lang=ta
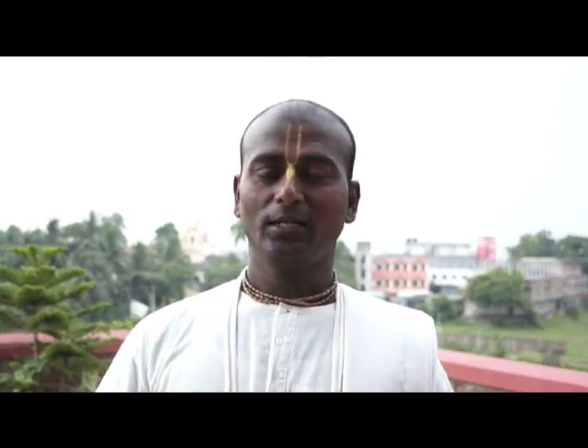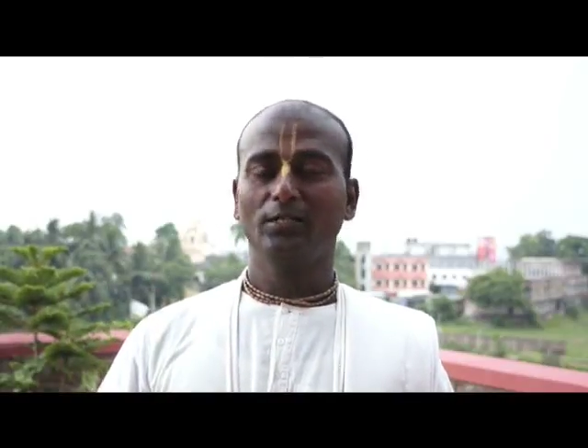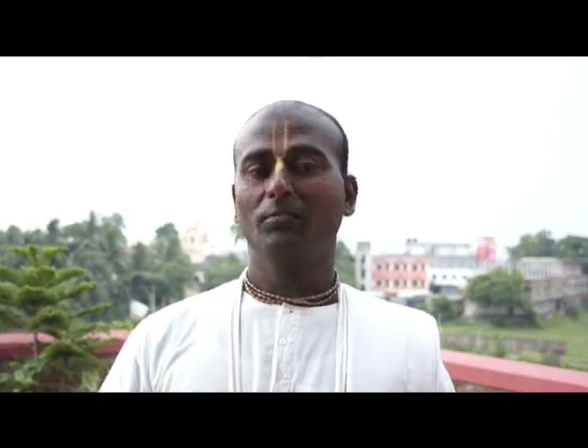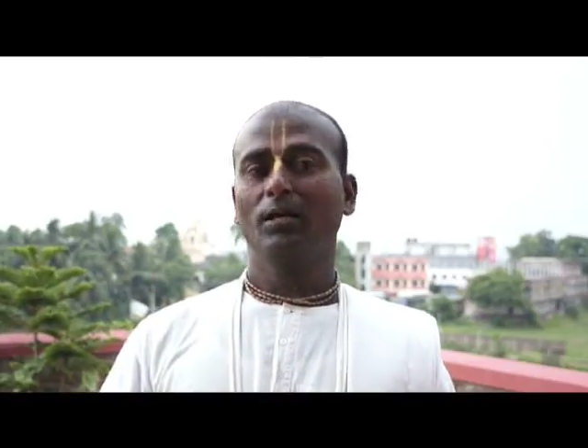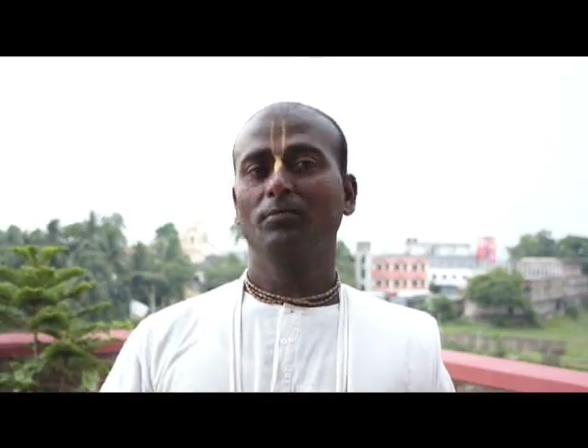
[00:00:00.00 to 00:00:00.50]

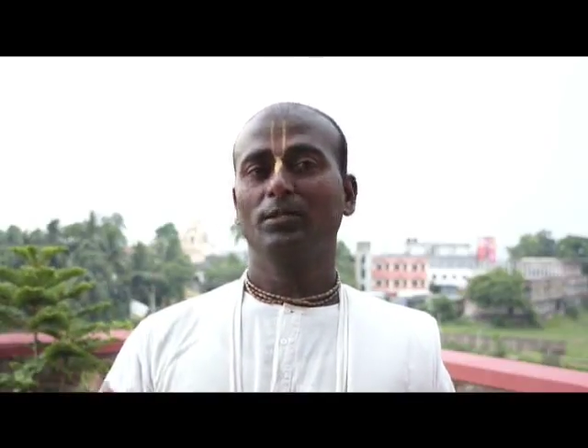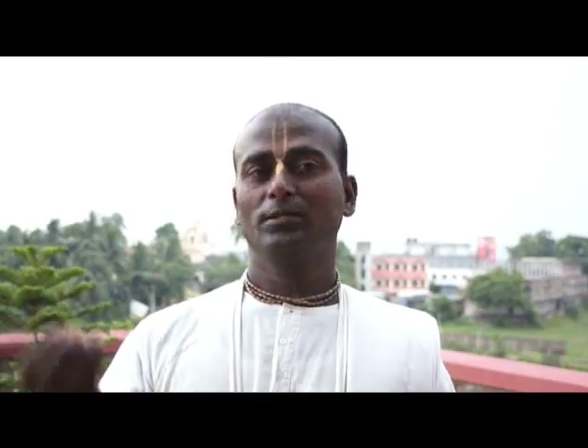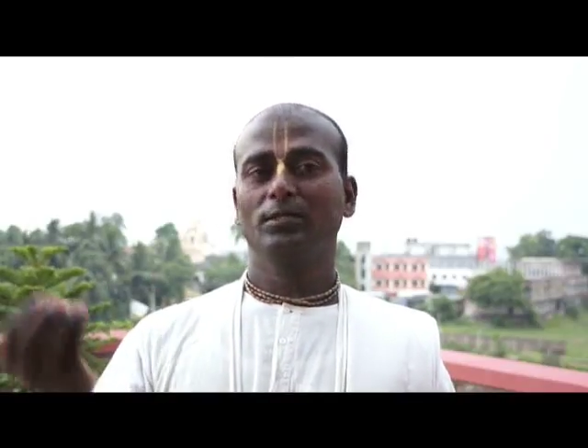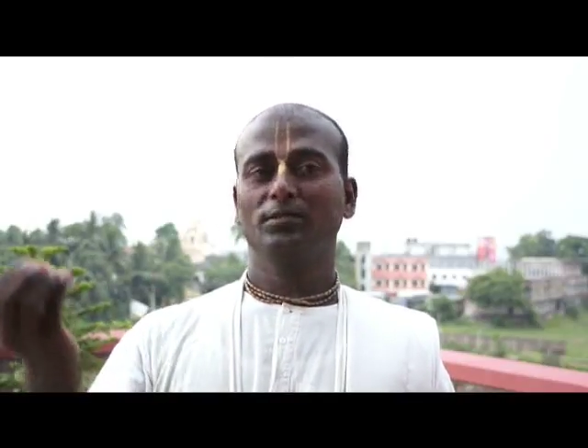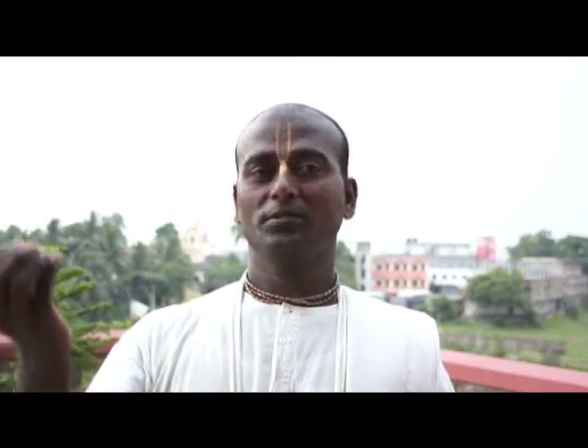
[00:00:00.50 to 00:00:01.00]
அந்த
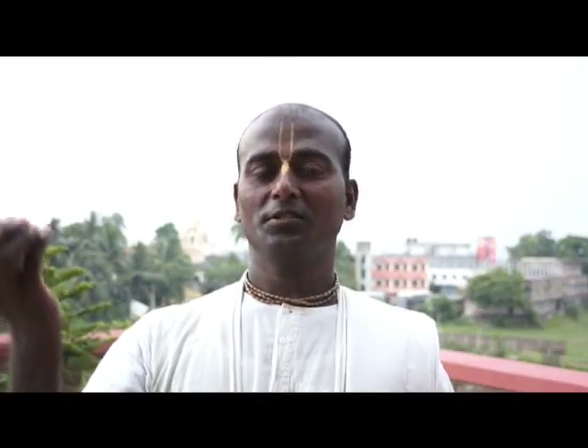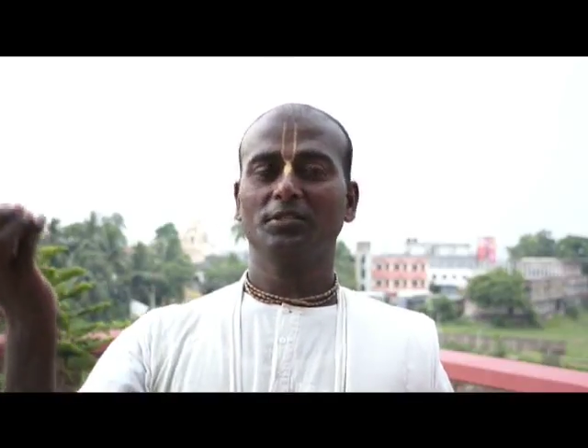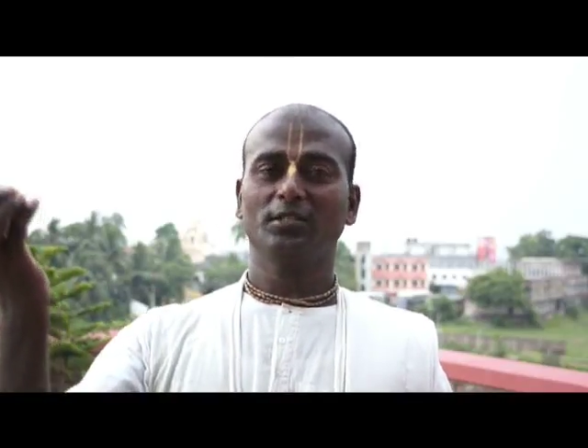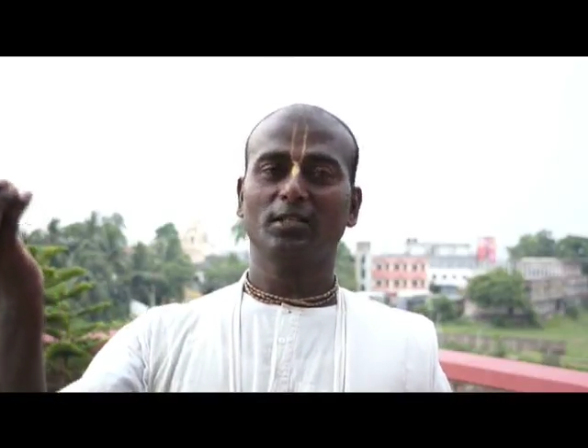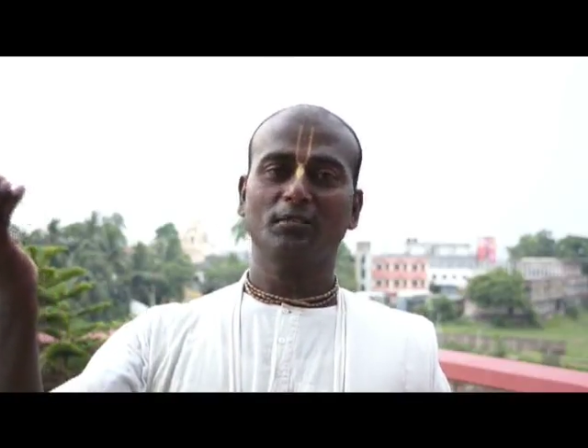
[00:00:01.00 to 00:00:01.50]
மாம்பழத்தை ஸ்ரீ
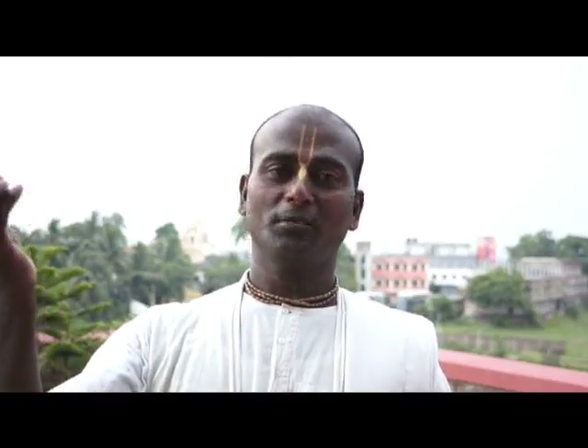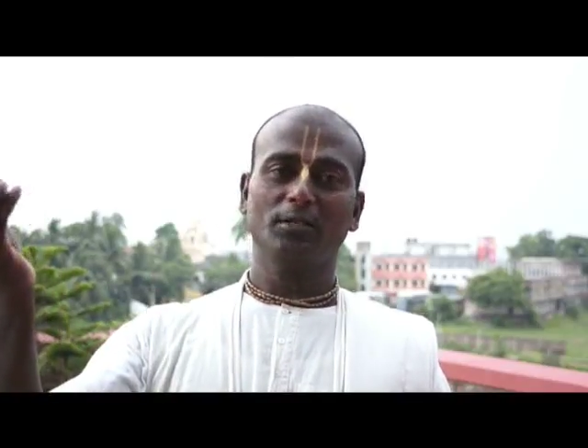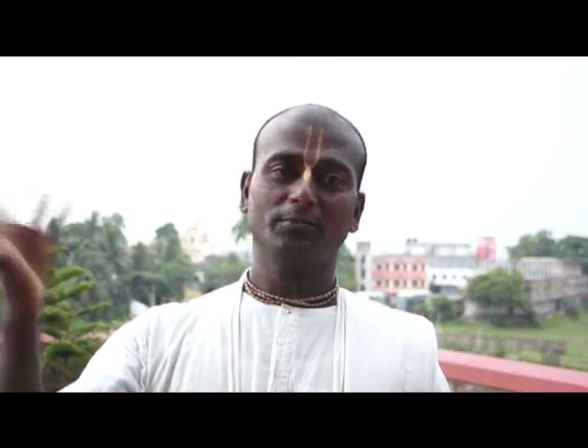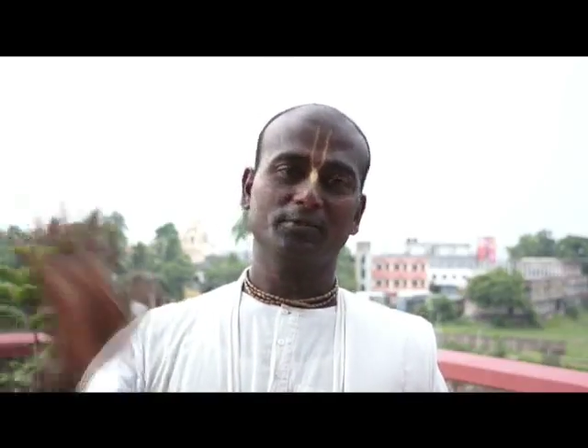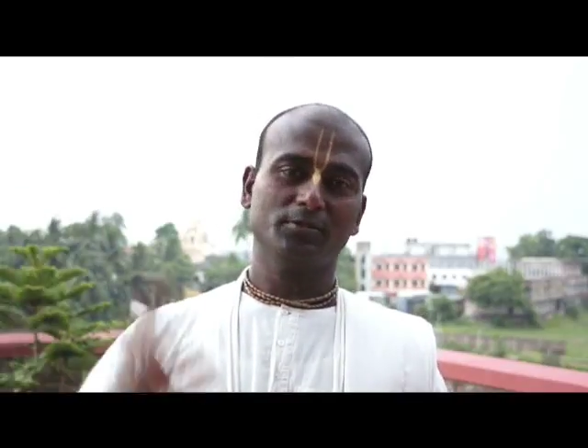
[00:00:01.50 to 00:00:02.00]
சைத்தானிய
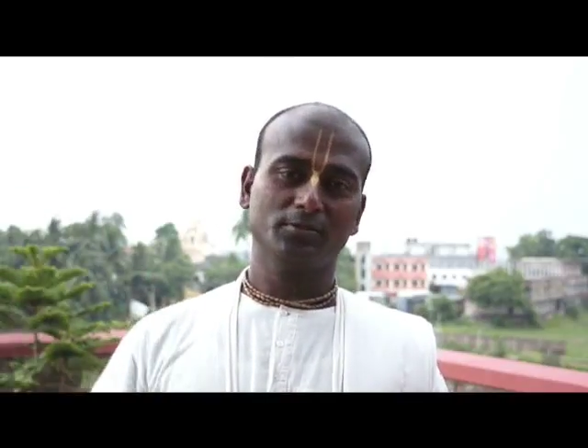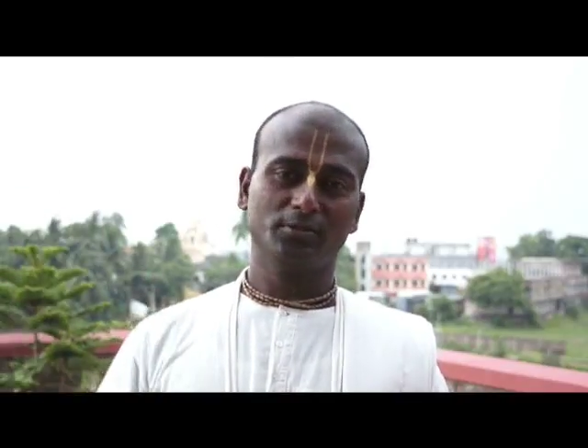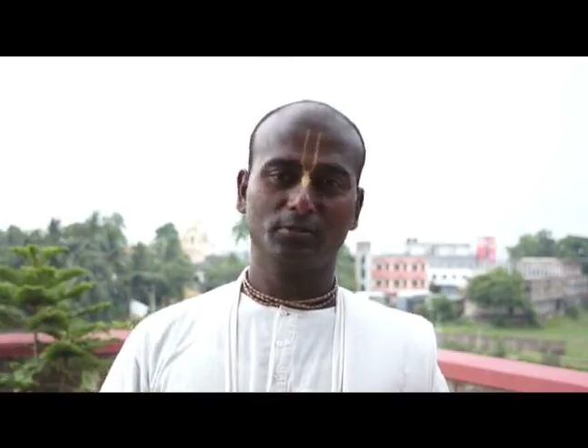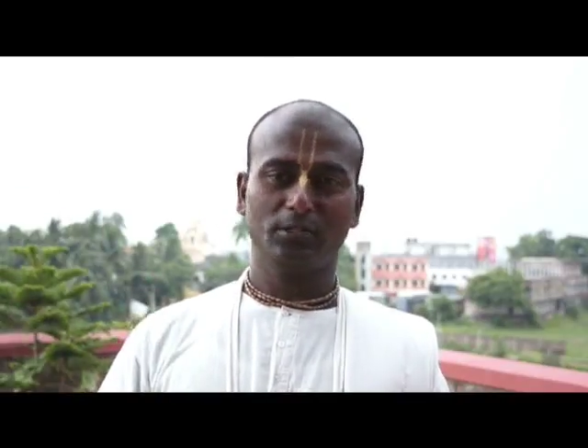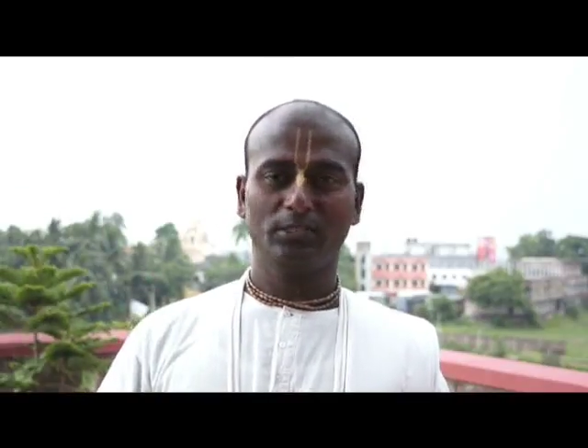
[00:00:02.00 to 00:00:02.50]
மகாபுரத்தை
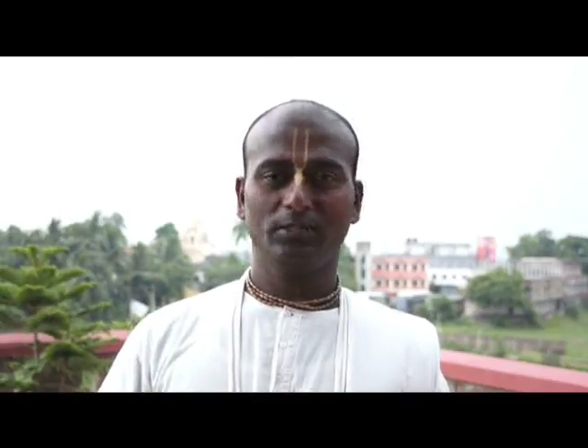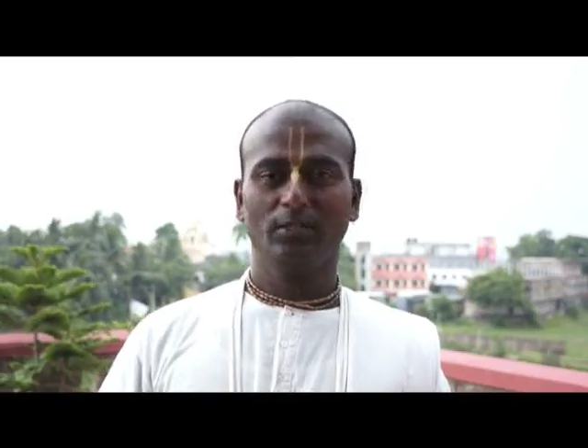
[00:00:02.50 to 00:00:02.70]
கொடுத்தோன்னே